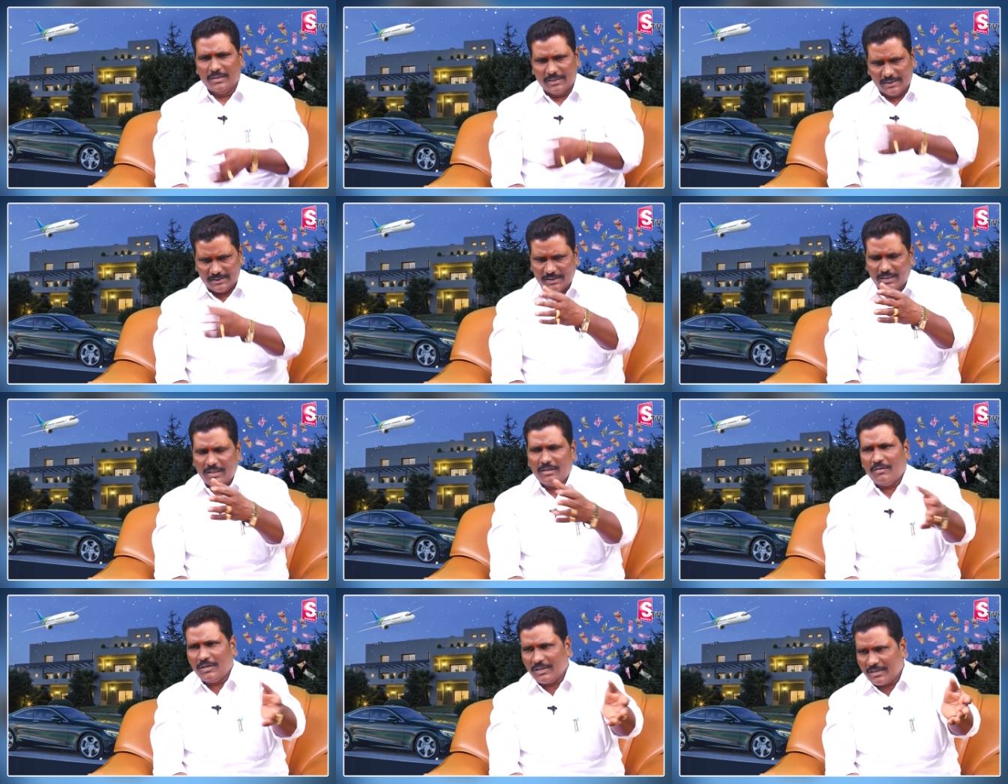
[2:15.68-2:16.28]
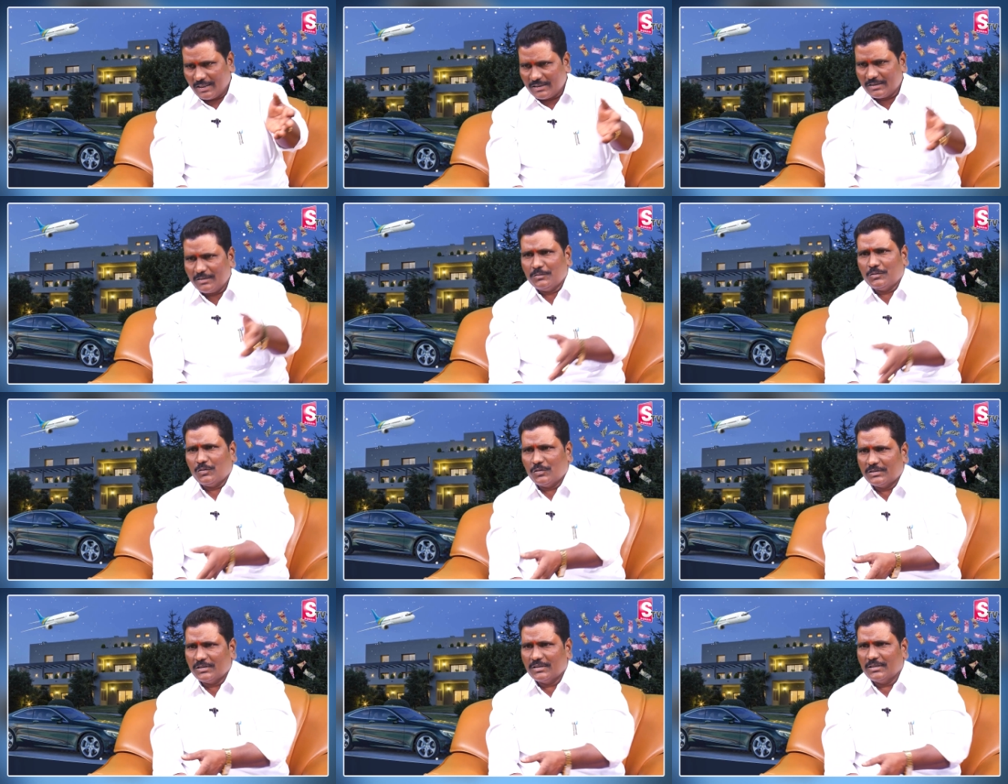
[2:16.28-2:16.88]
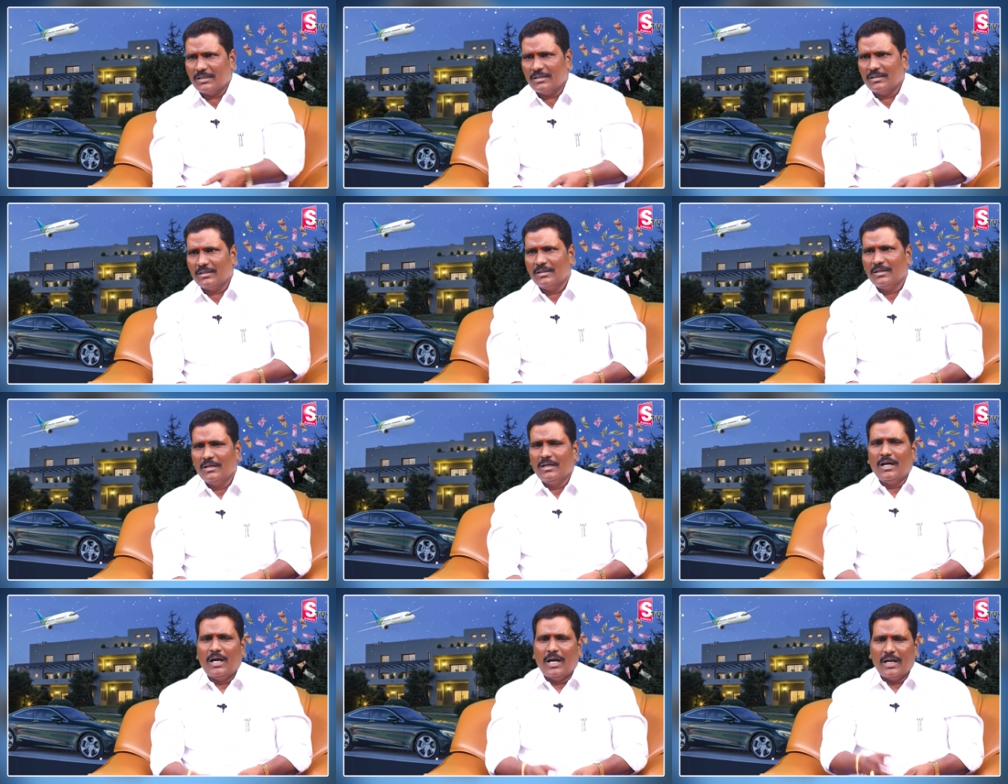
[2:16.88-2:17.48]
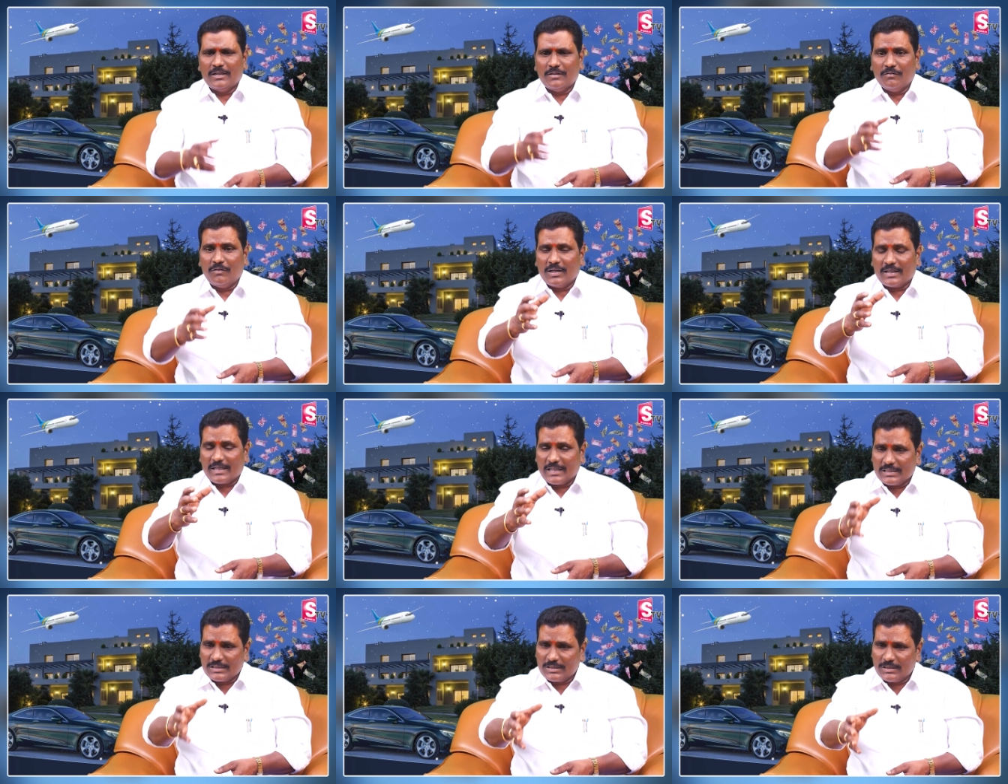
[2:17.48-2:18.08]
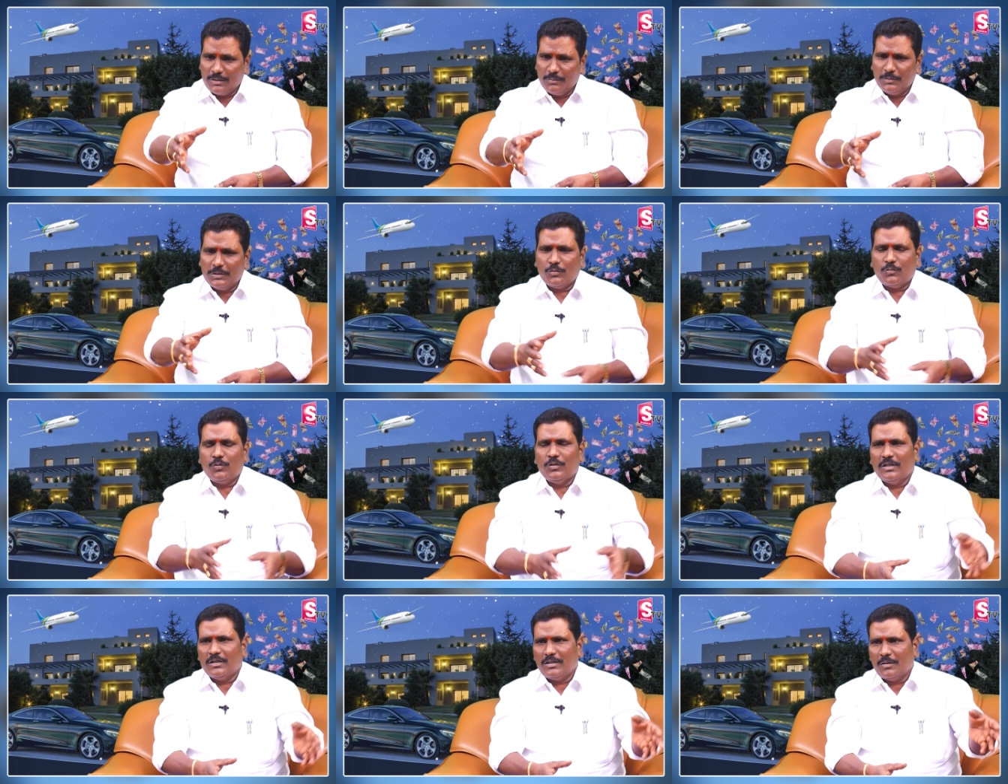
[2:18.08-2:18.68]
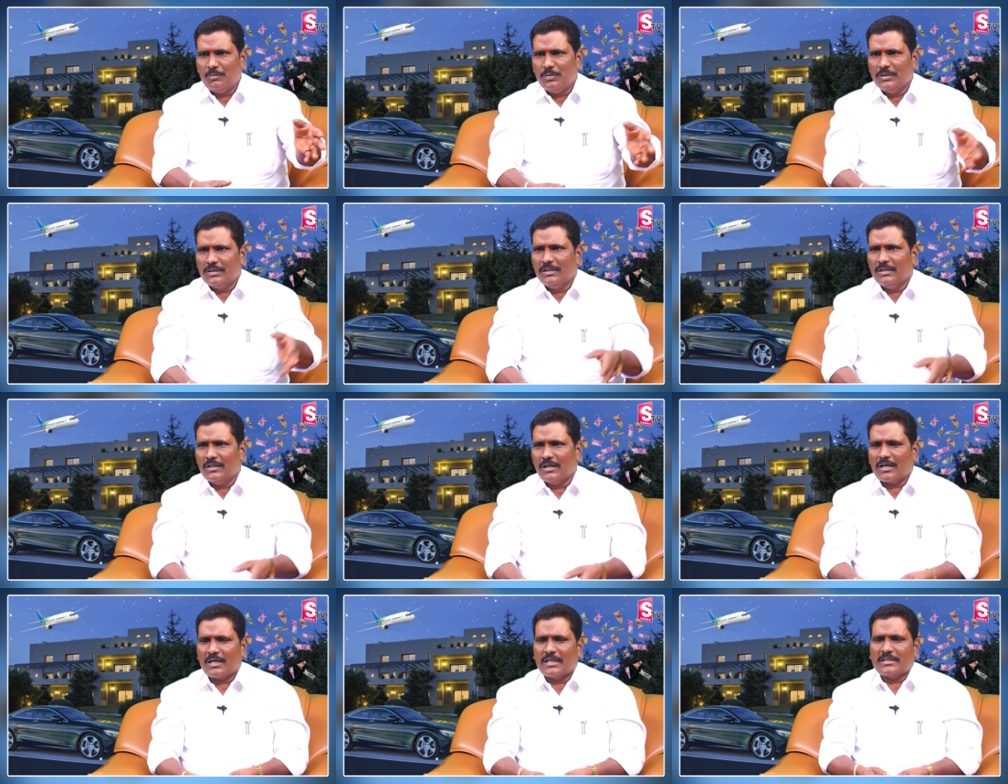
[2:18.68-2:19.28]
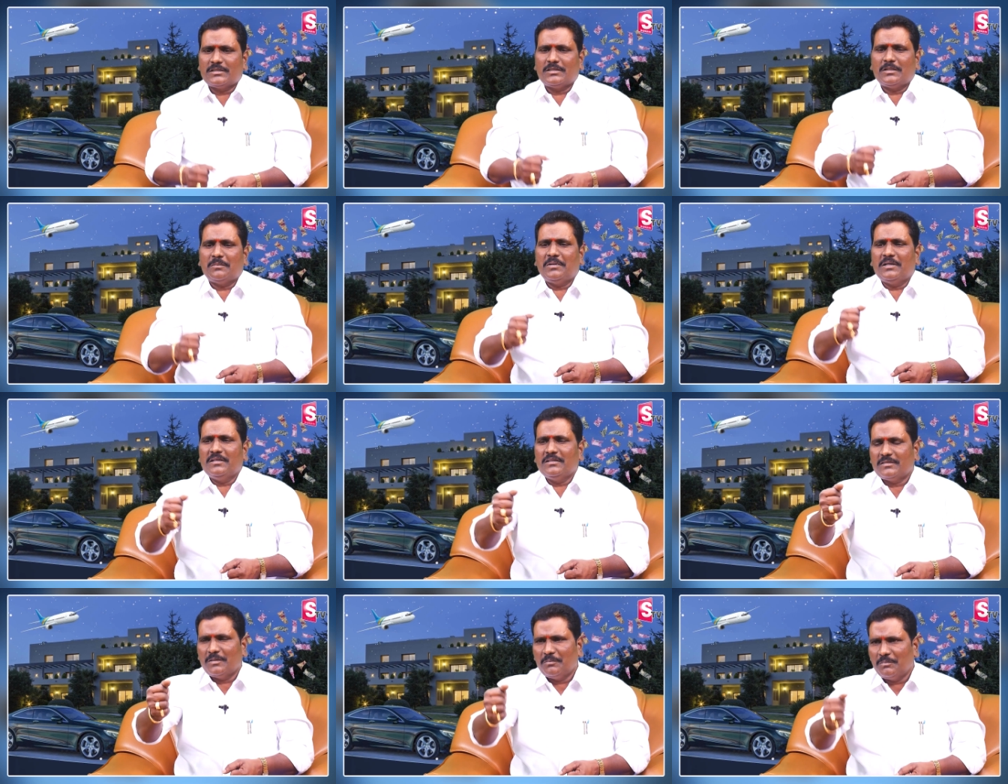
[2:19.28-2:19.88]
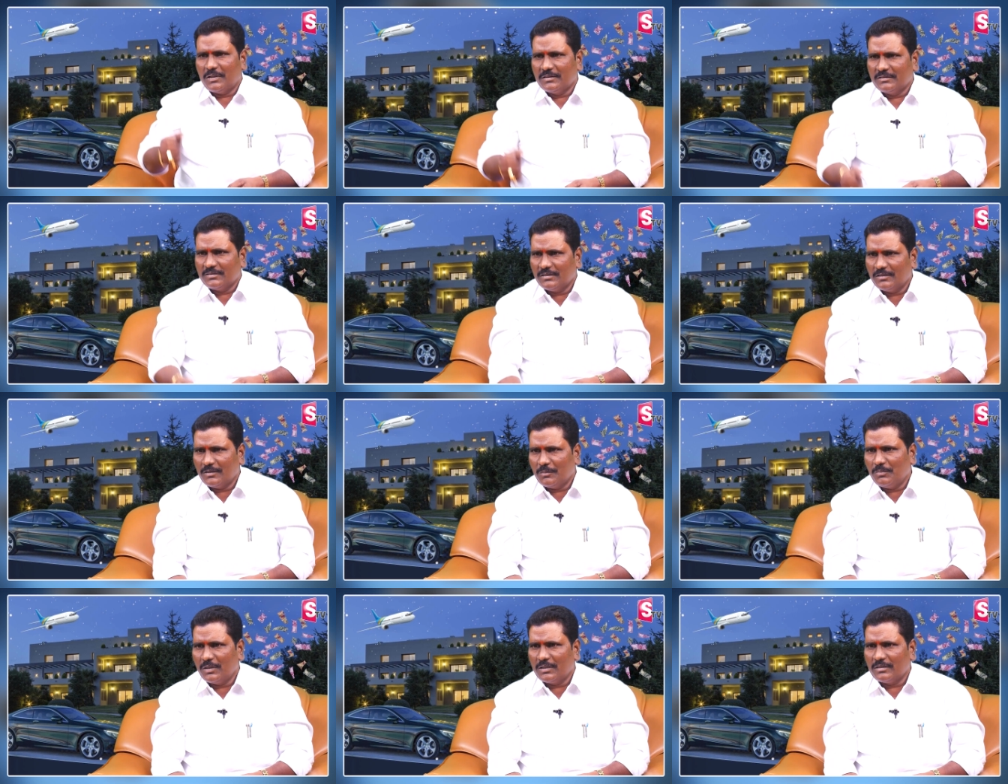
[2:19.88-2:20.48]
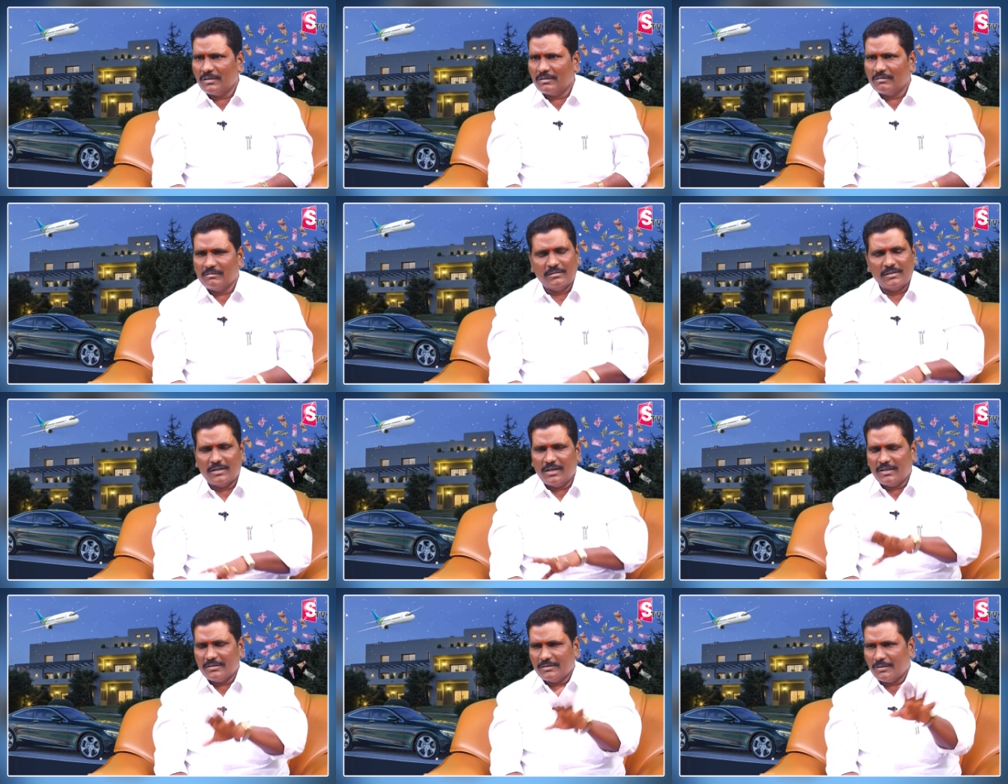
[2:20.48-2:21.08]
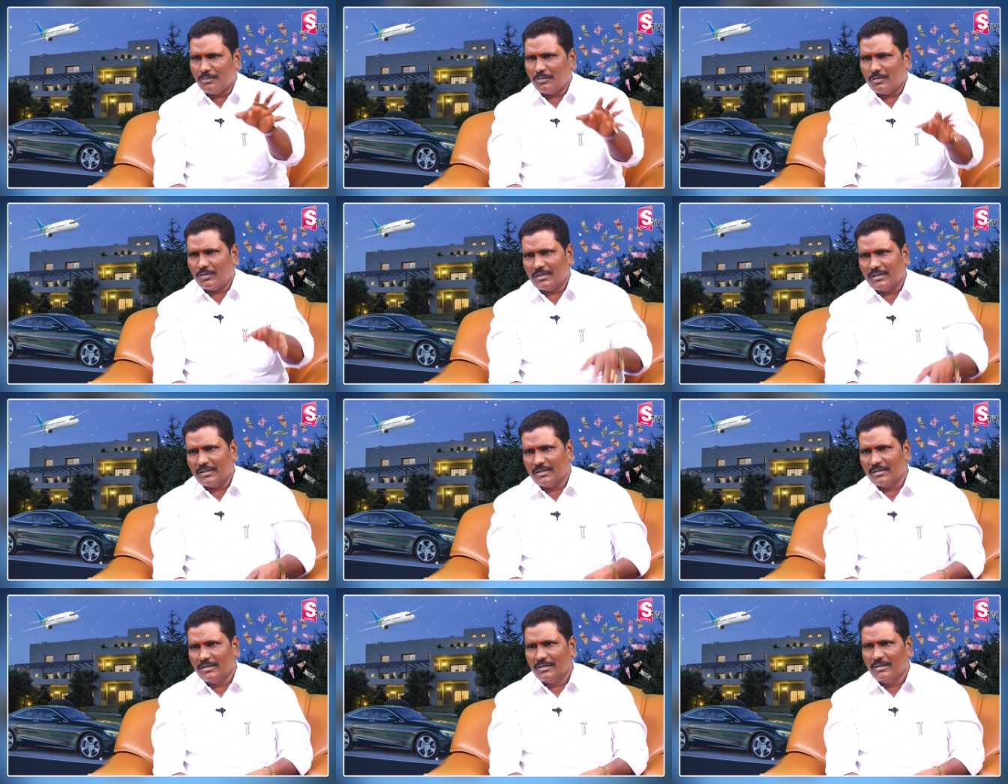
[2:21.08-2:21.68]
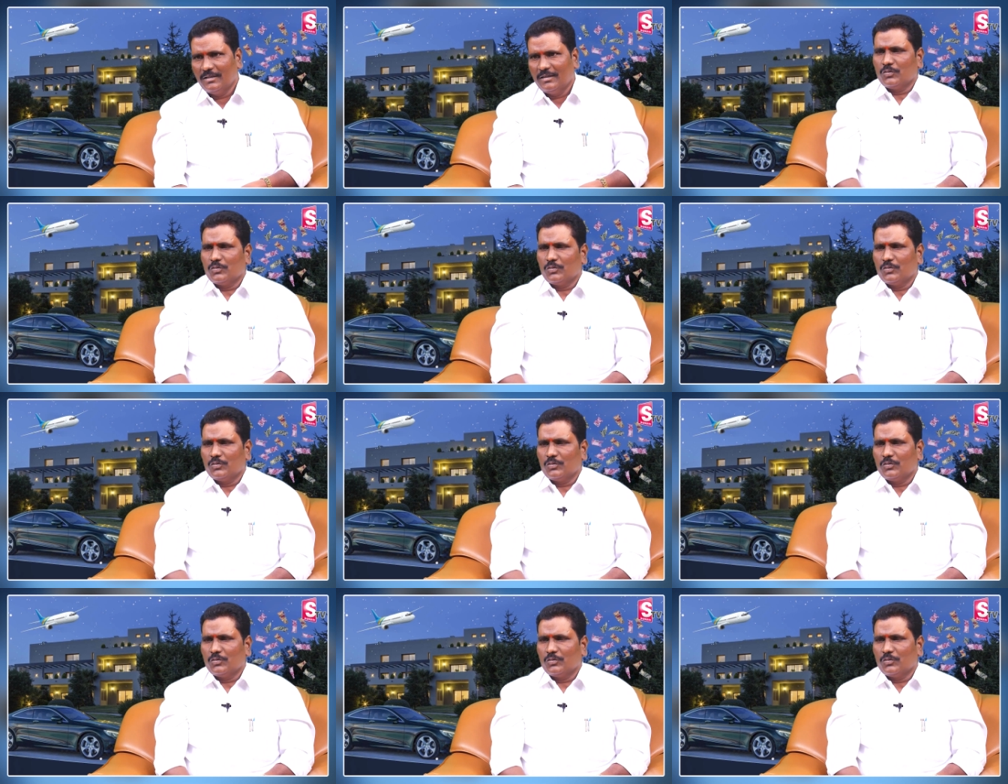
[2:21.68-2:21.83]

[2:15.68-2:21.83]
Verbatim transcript: నిజంగానే వాళ్ళ కష్టంతో వచ్చింది అది అంటే వాళ్ళ కష్టంతో కూడిన డబ్బు ఇది నా కష్టపడిన సంపాదించిన డబ్బు అంటారు అలా చెప్పకూడదండి